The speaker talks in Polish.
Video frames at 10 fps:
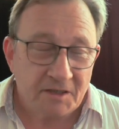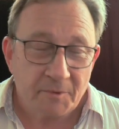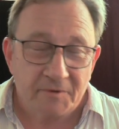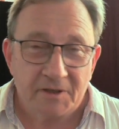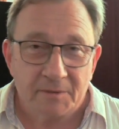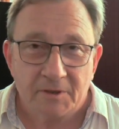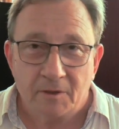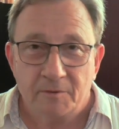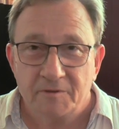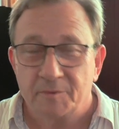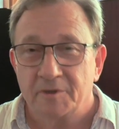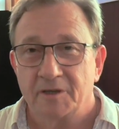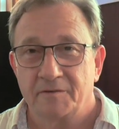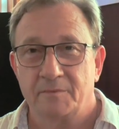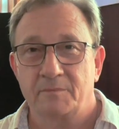nie powinienem tego mówić, bo
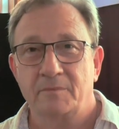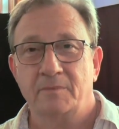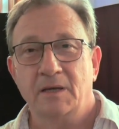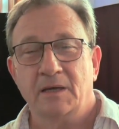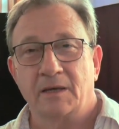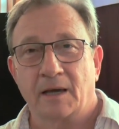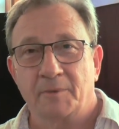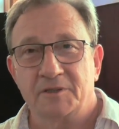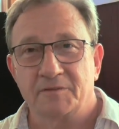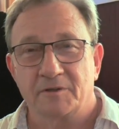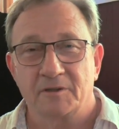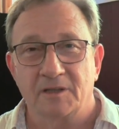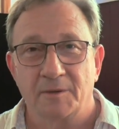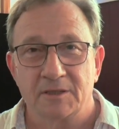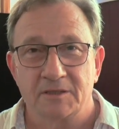nie wiem, jak będzie
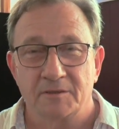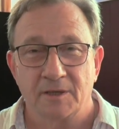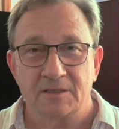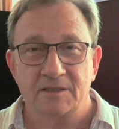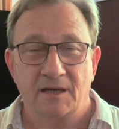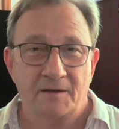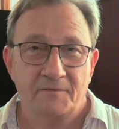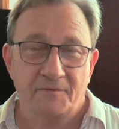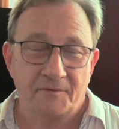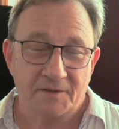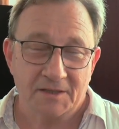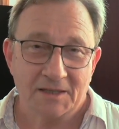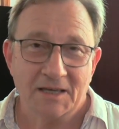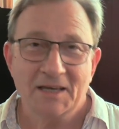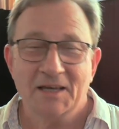wyglądała sytuacja w e,